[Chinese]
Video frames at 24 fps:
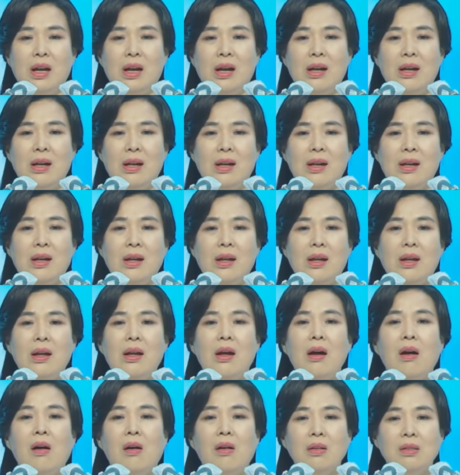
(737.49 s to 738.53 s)
怎样才能
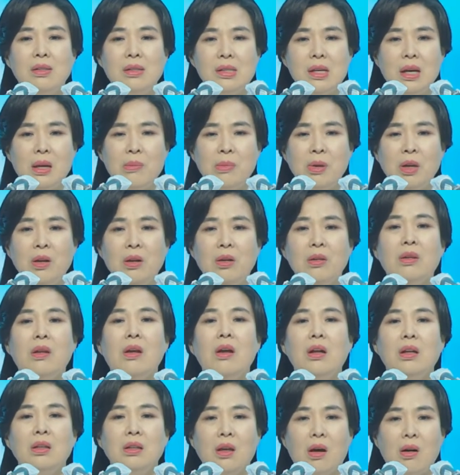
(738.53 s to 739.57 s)
服侍他人？
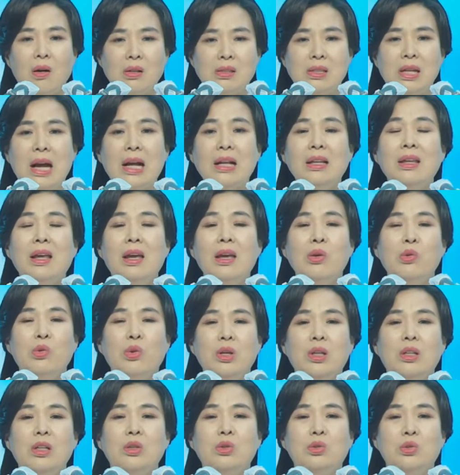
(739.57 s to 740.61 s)
怎样才能
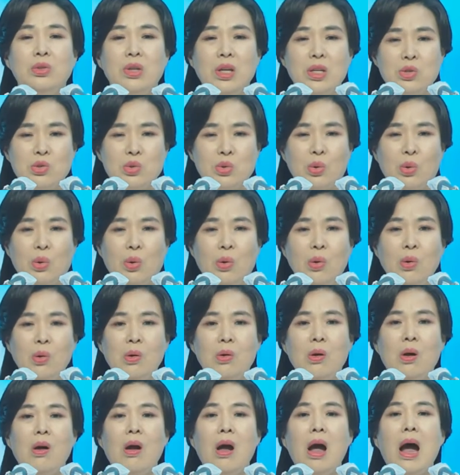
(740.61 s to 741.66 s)
求对方的益
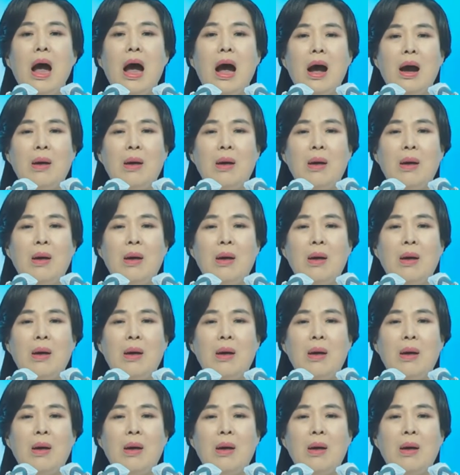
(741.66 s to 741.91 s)
处？